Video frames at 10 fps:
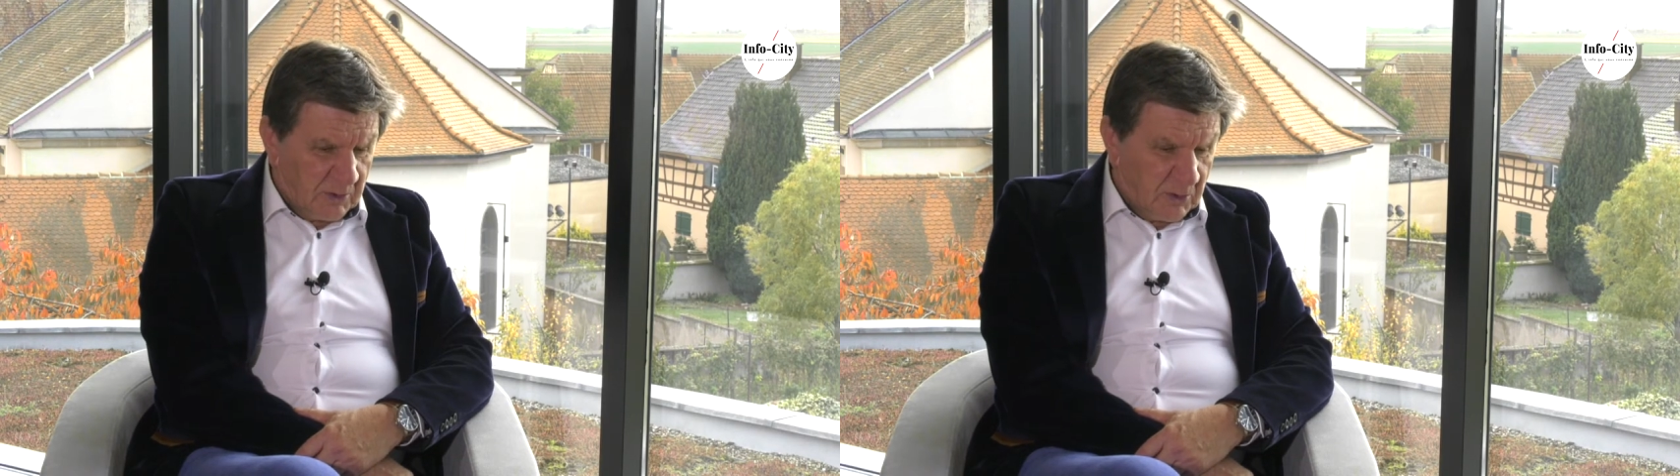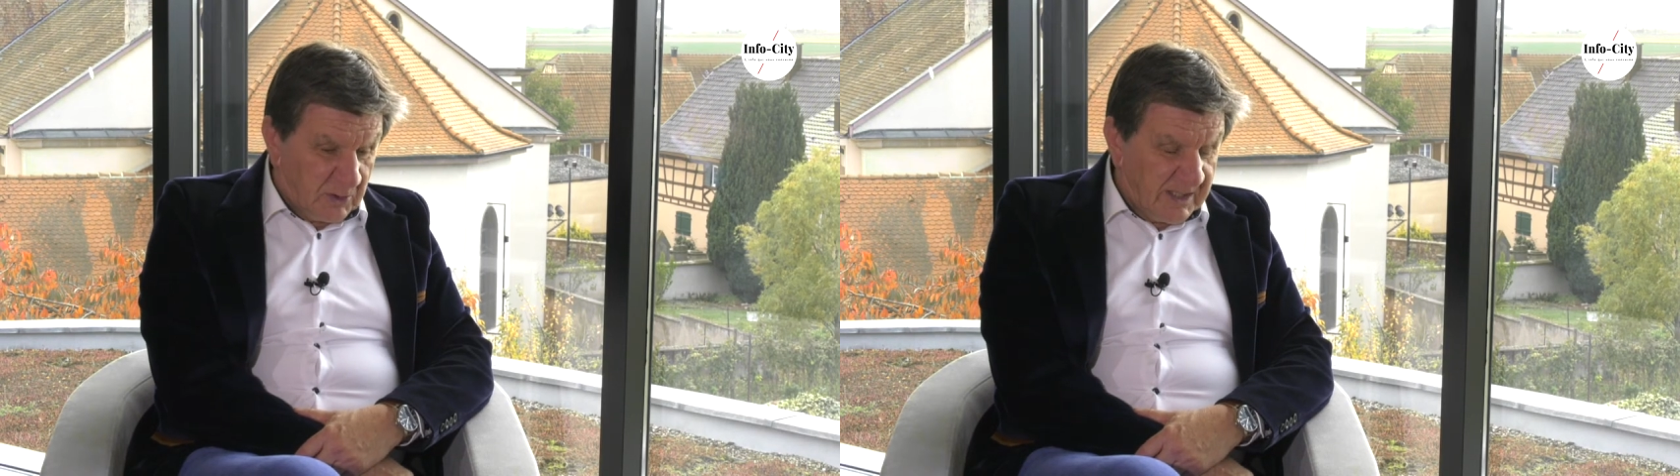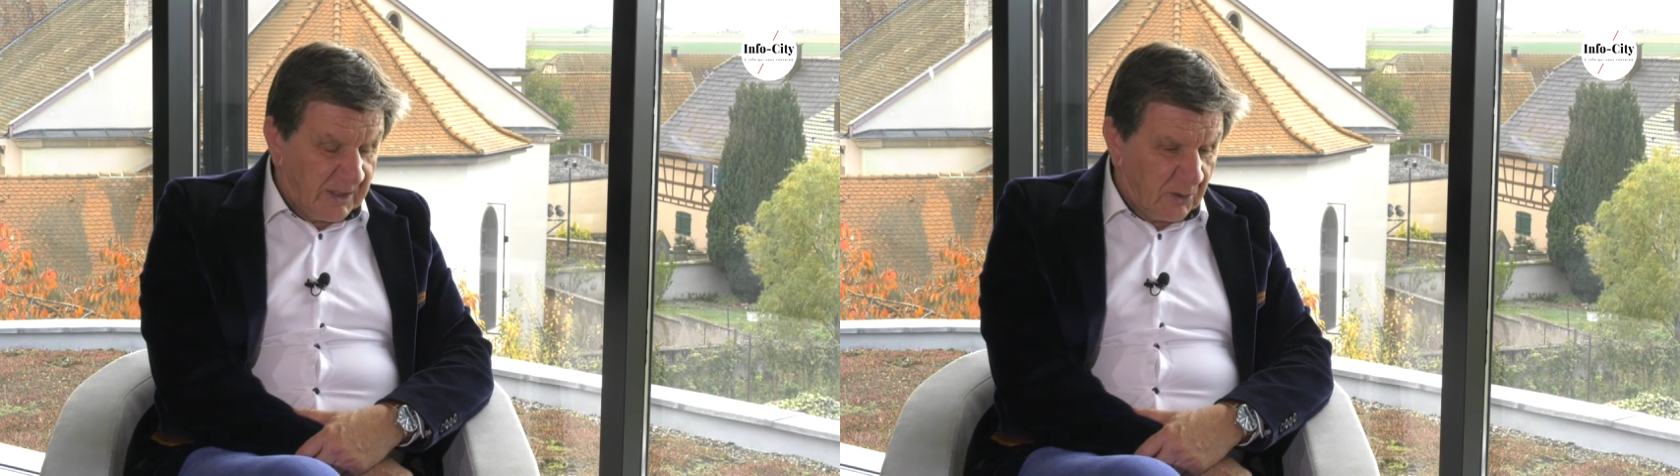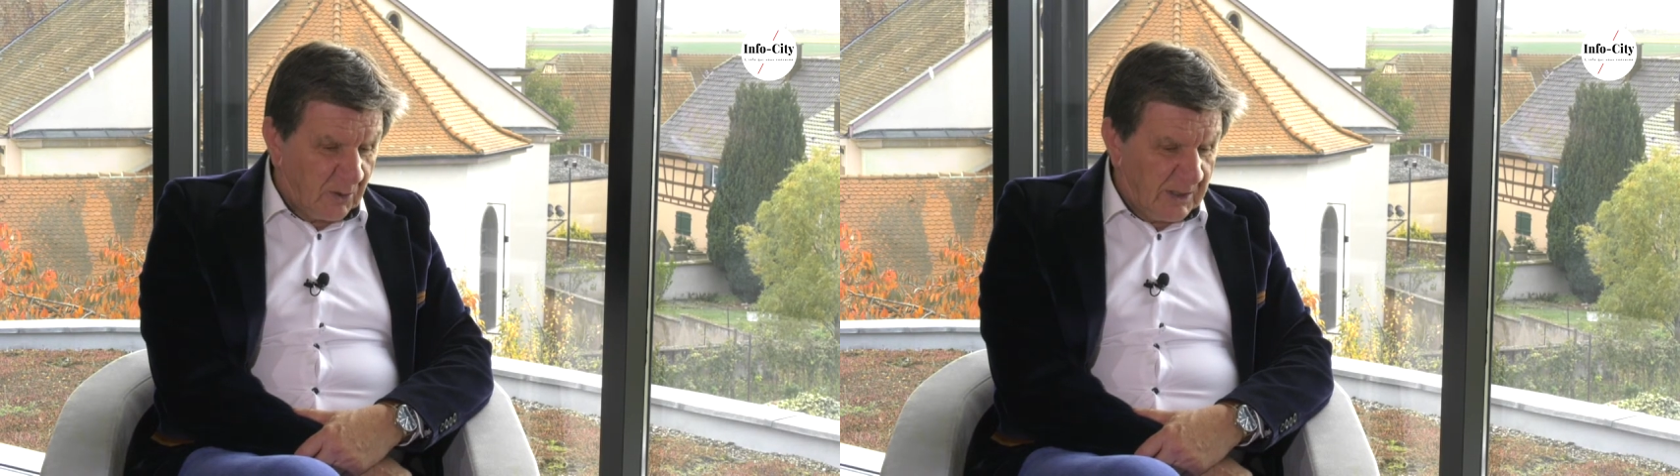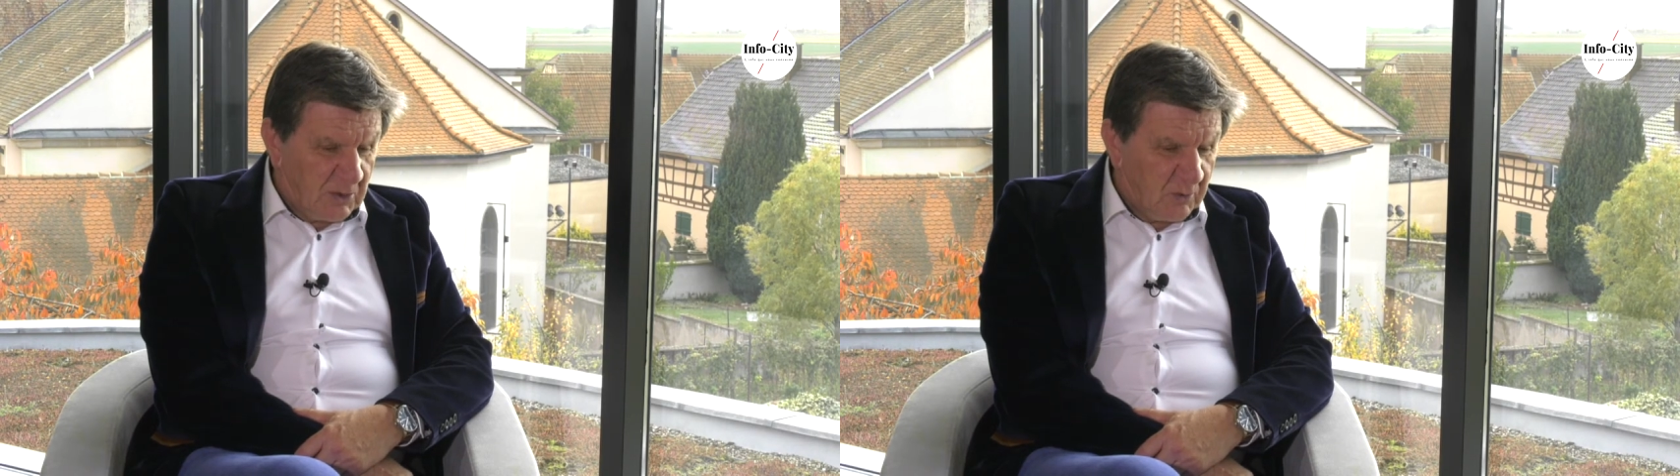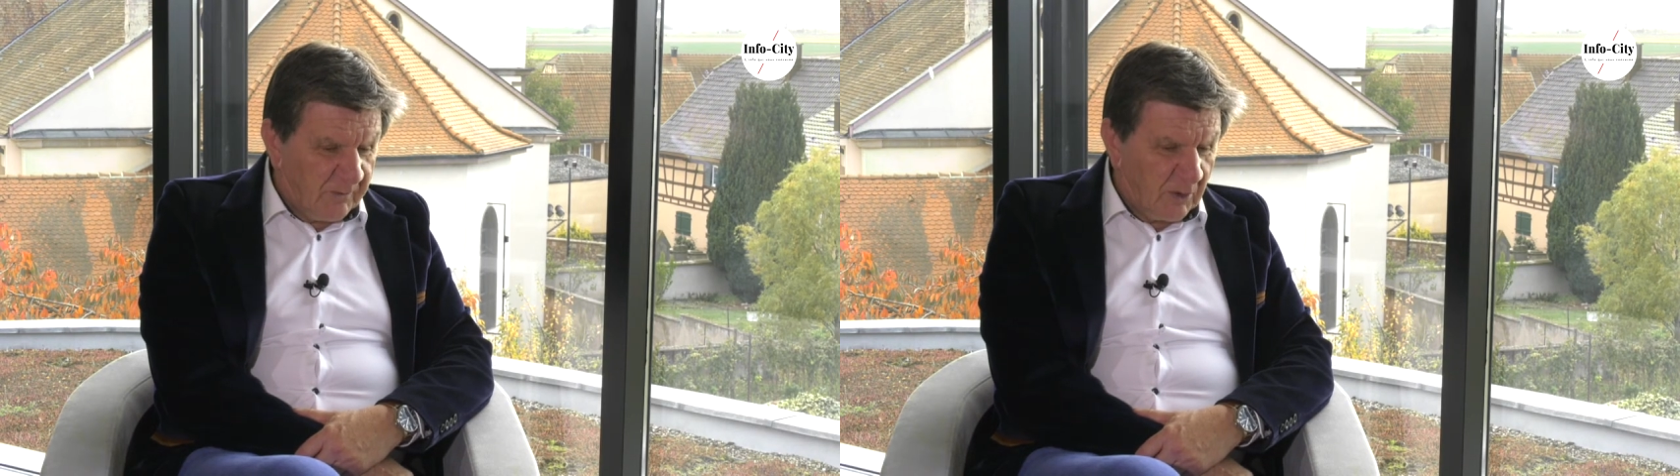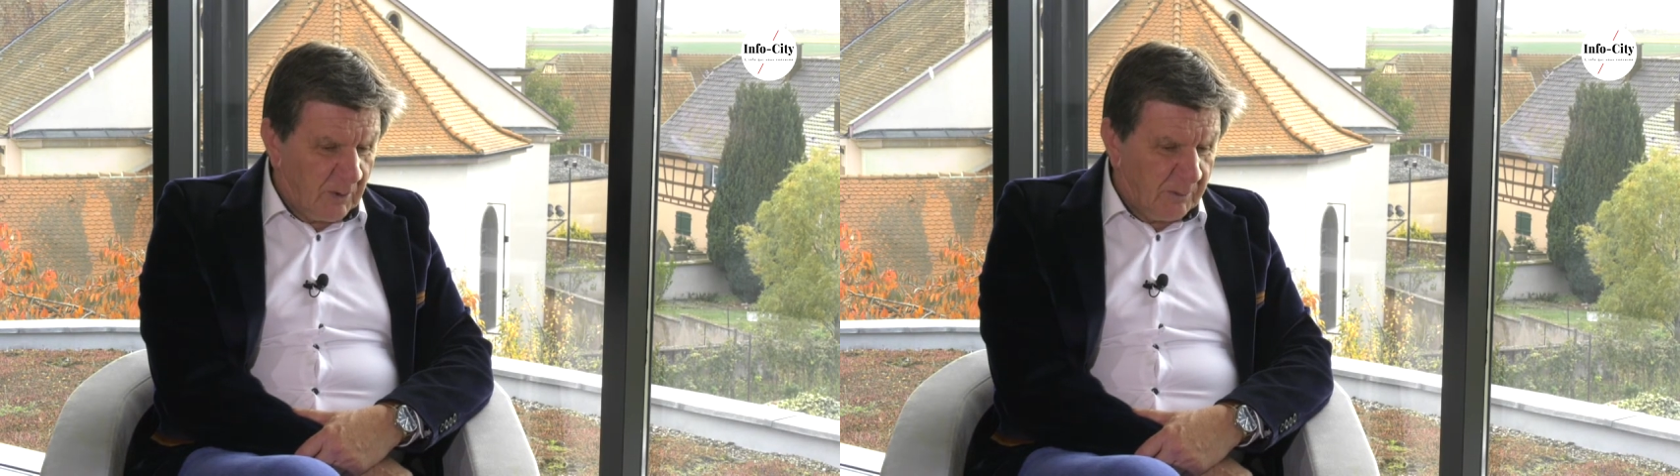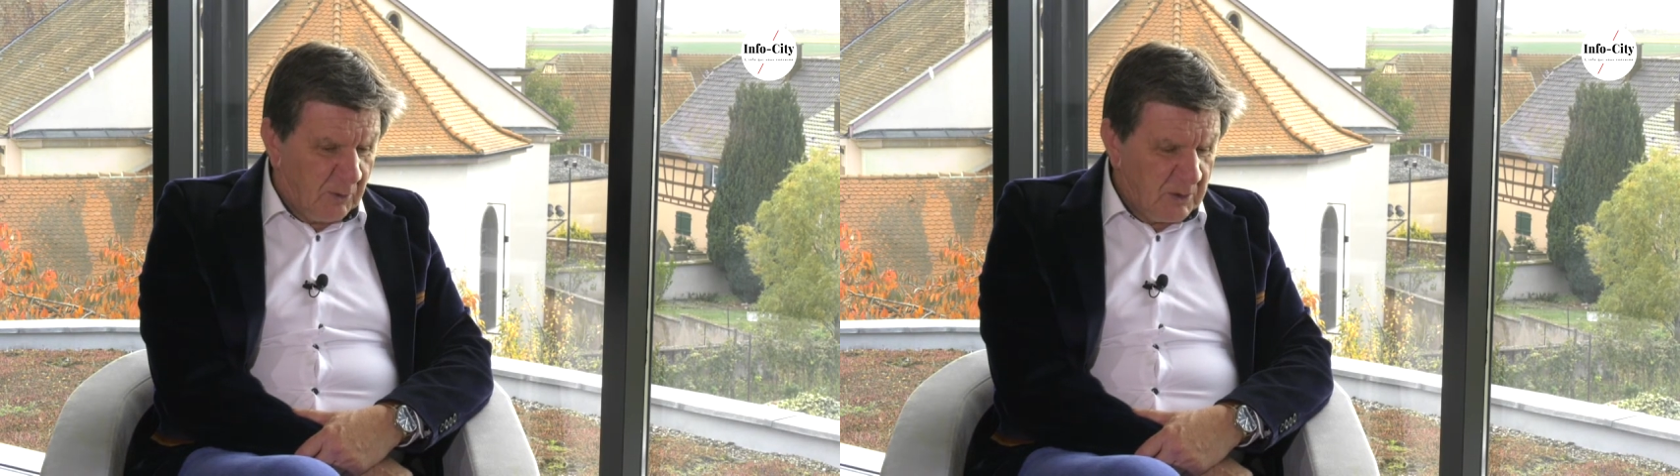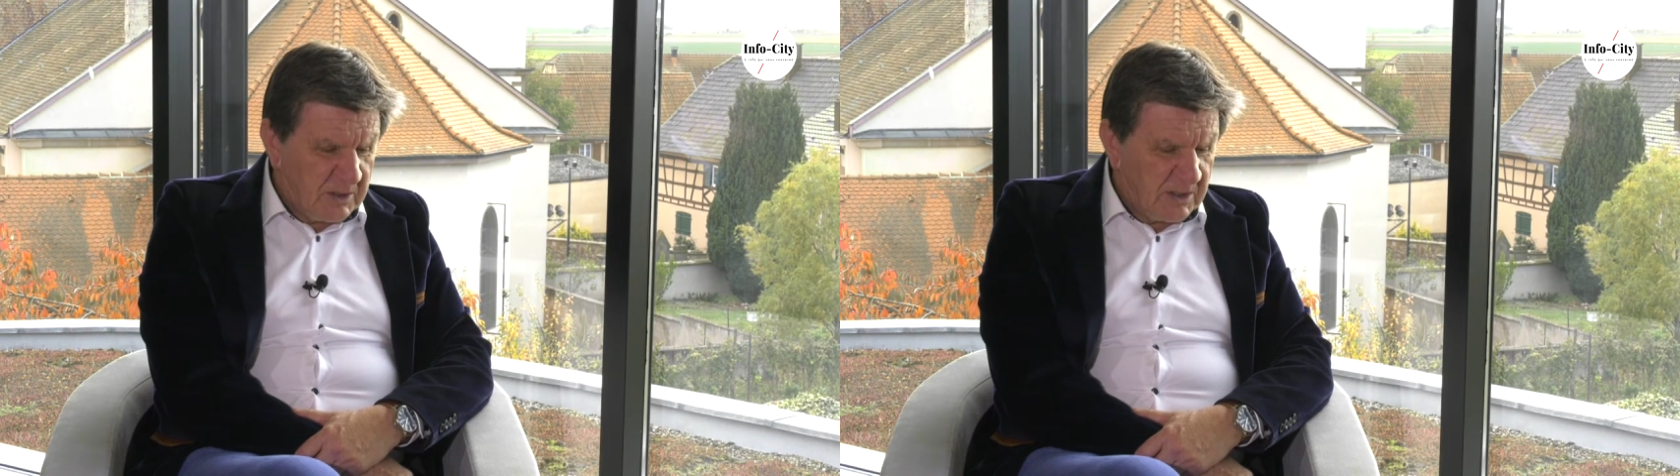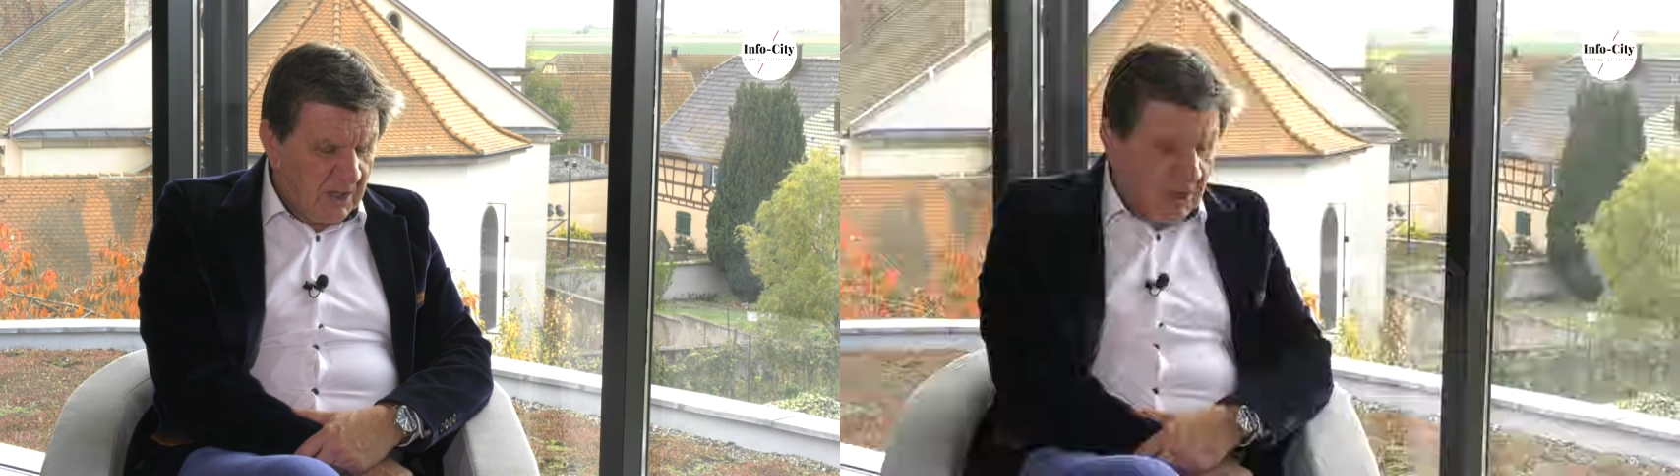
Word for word: ce secteur qui souffre le plus.